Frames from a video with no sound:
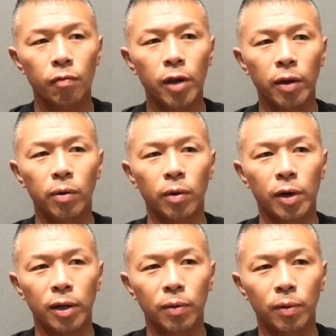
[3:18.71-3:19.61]
結構ほ
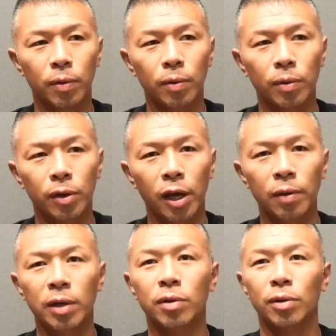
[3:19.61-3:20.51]
らあの k
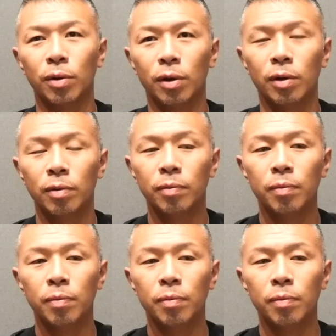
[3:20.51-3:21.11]
1来ると